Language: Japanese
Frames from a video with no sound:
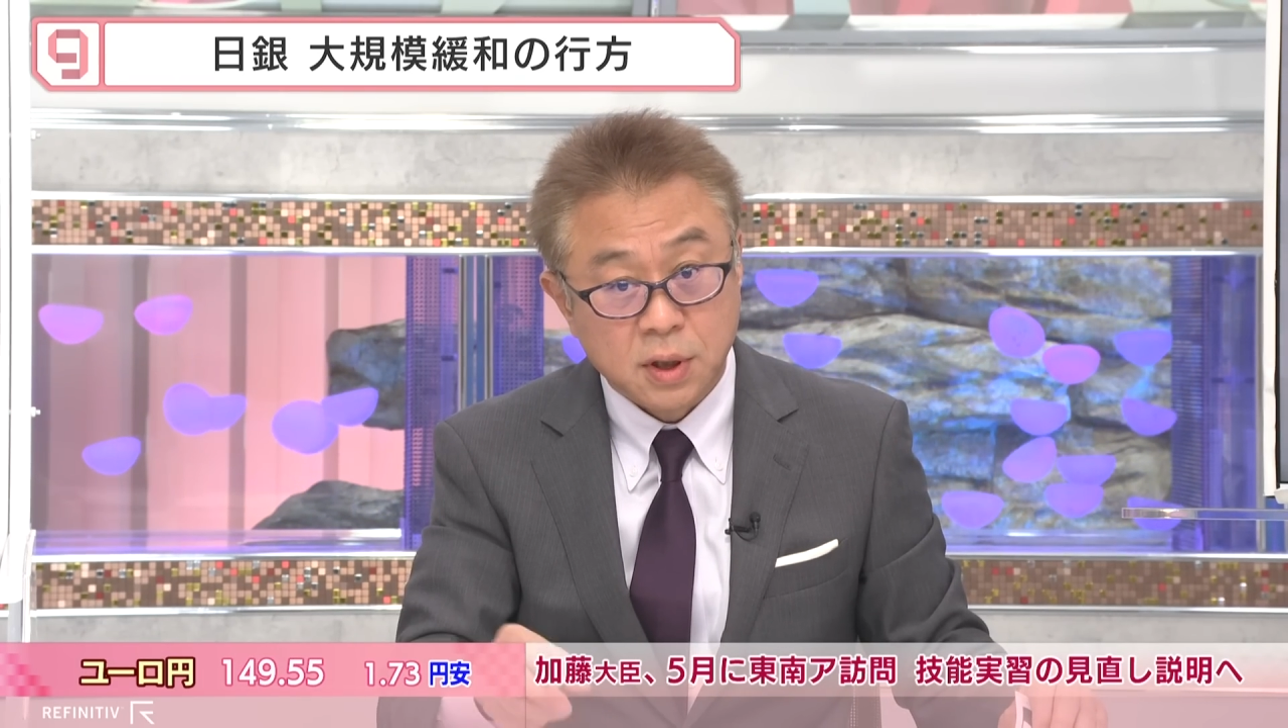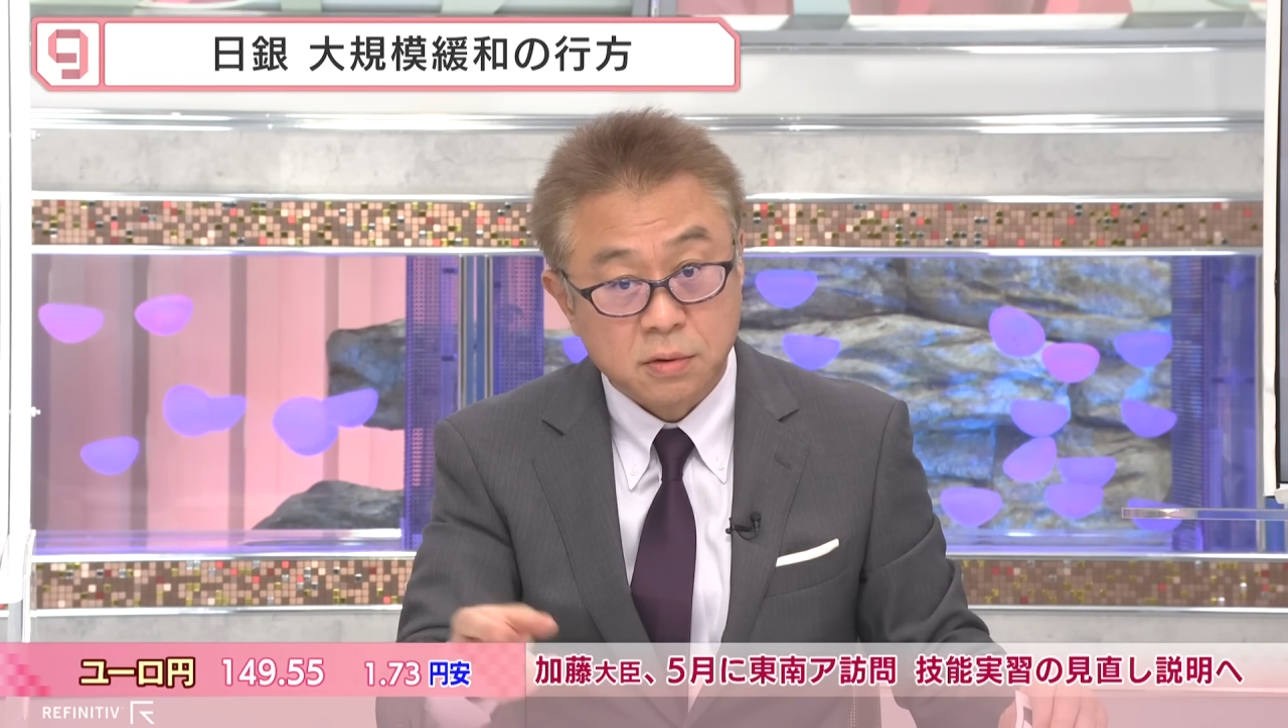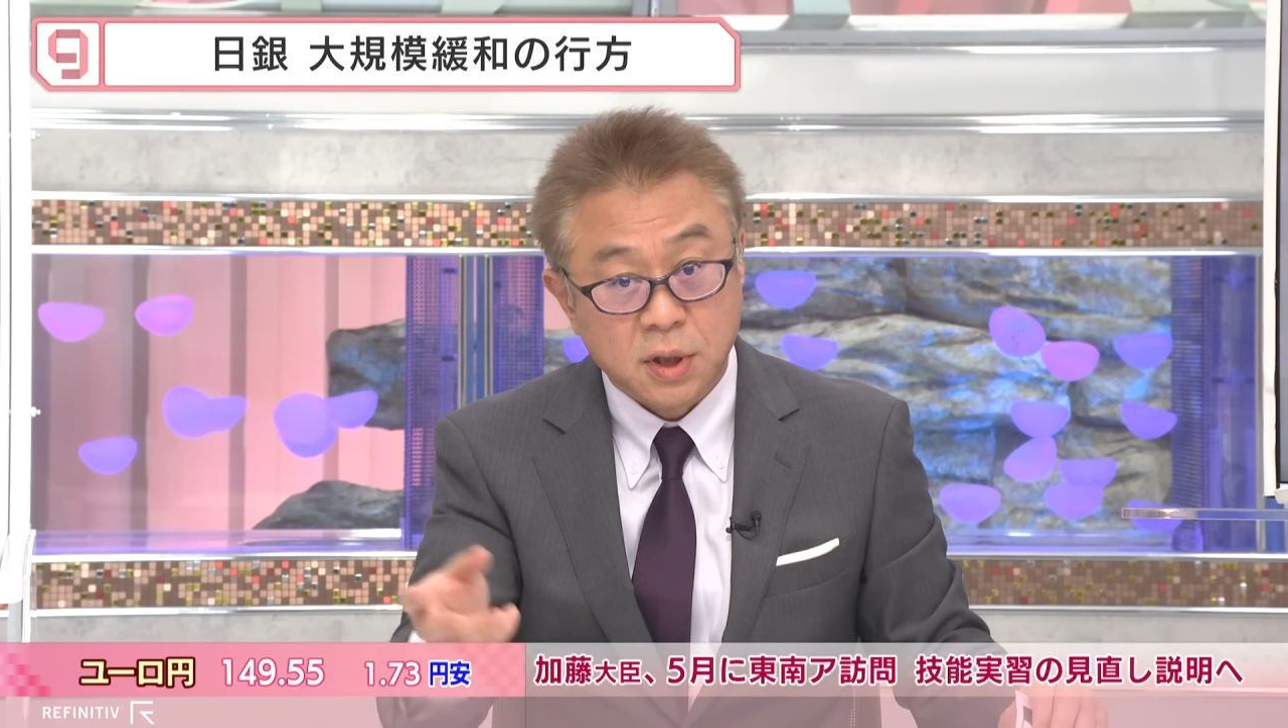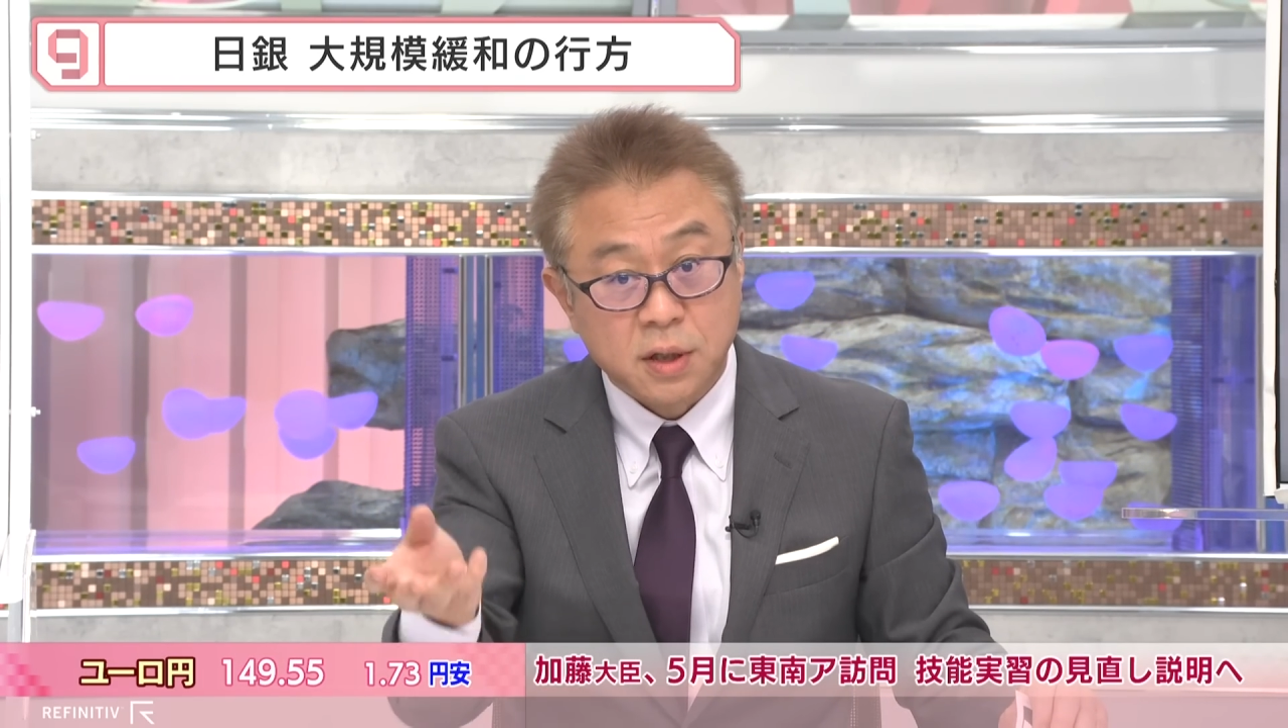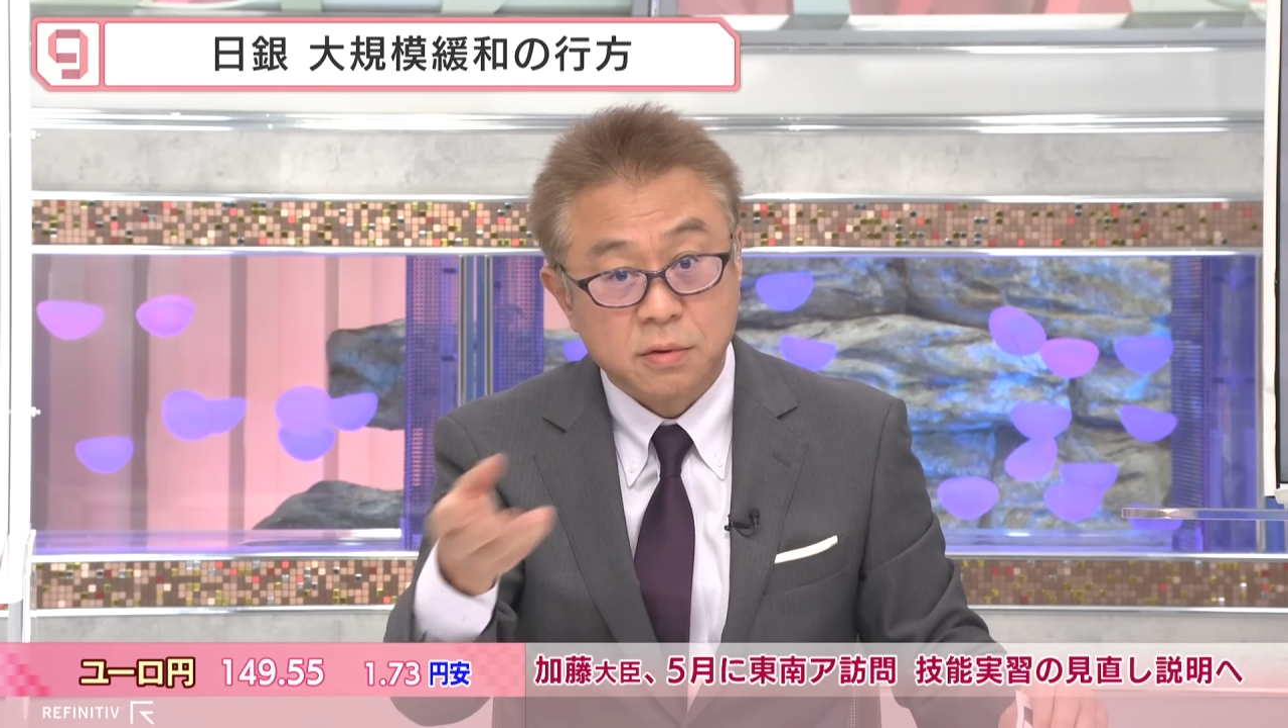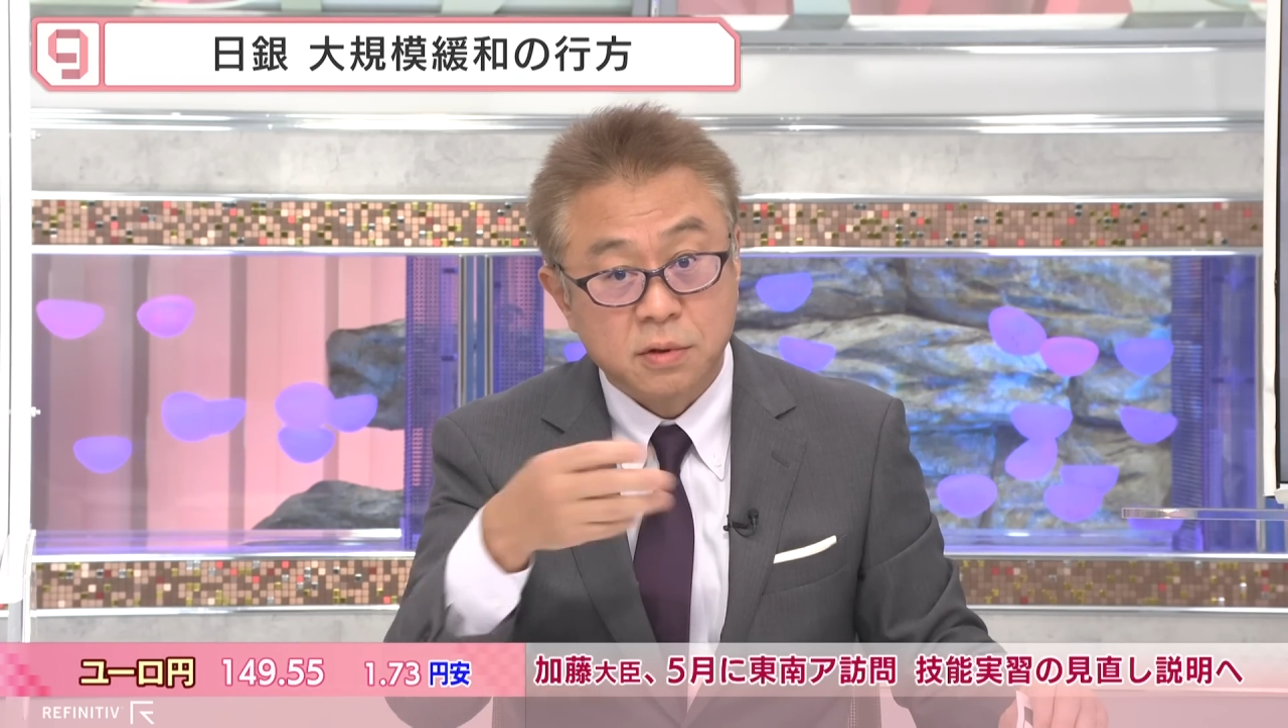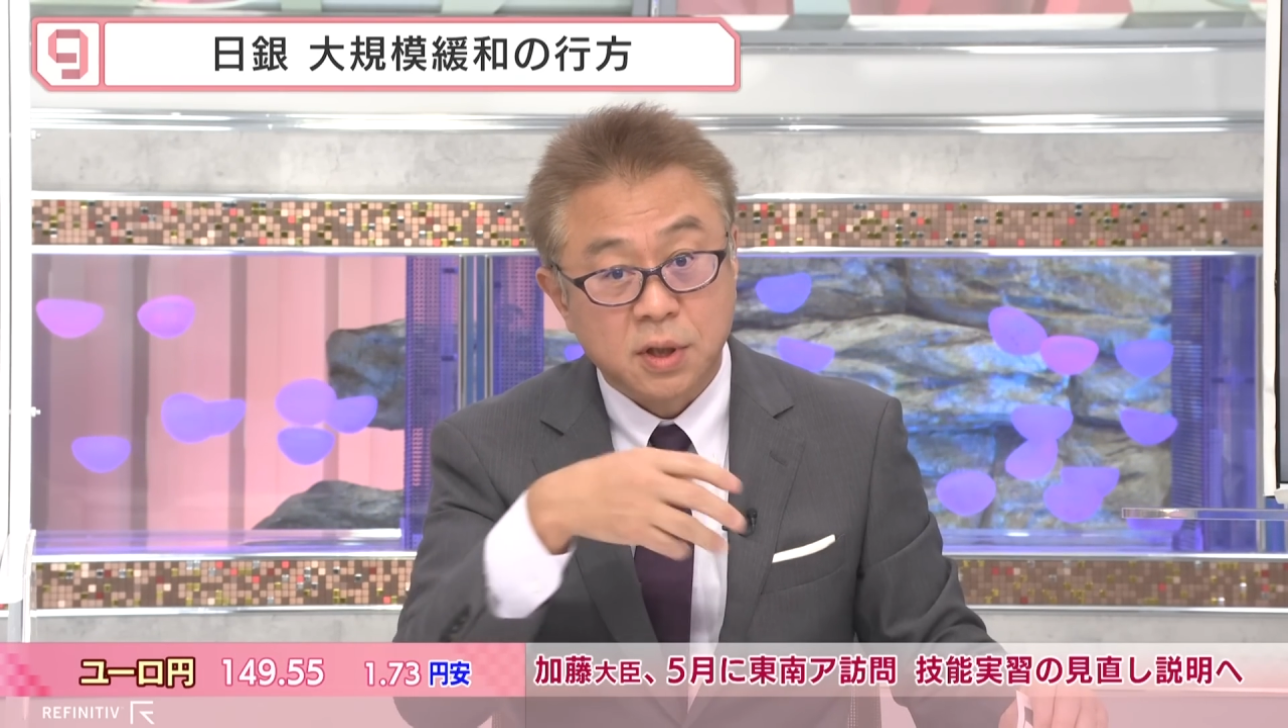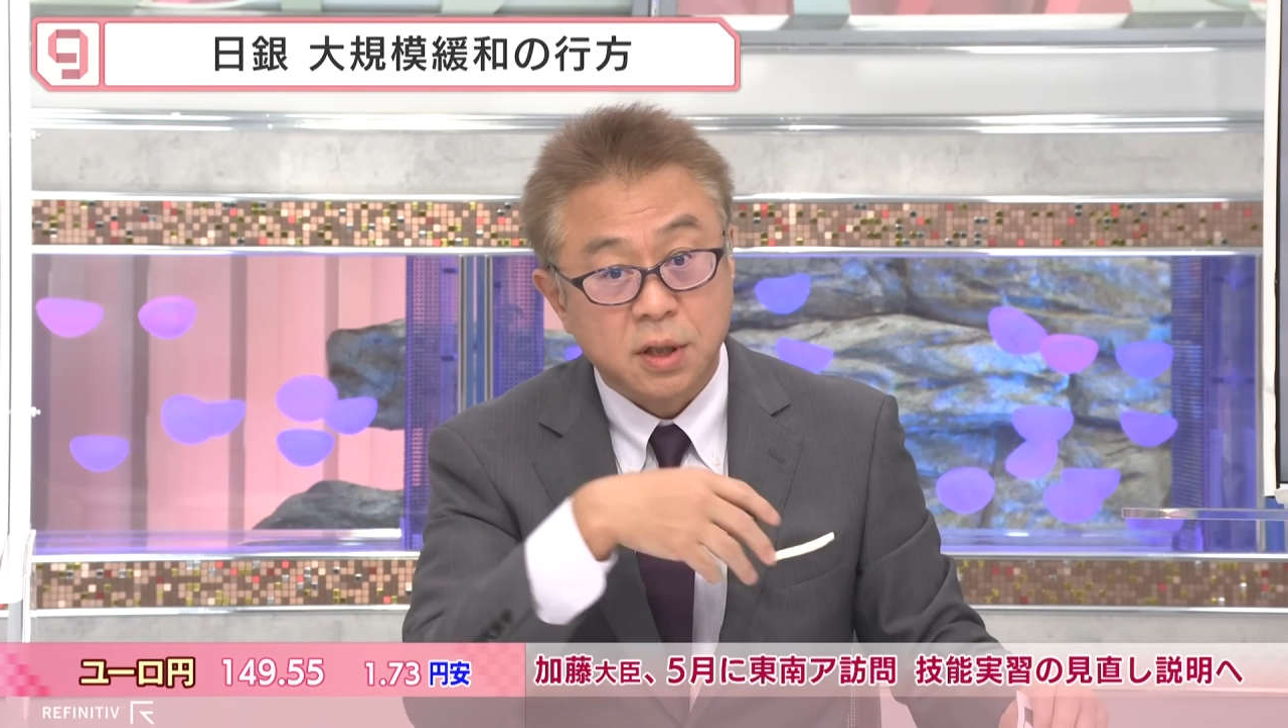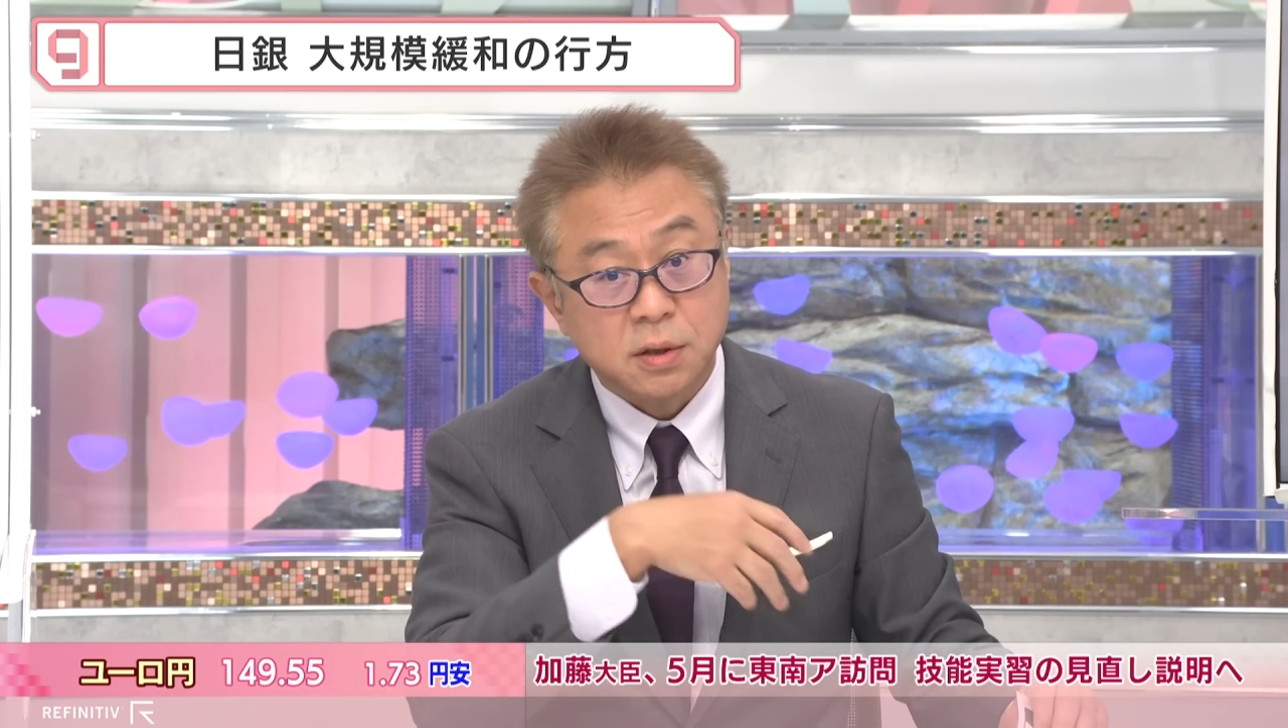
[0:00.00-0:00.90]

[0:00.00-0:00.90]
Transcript: 会を大量に変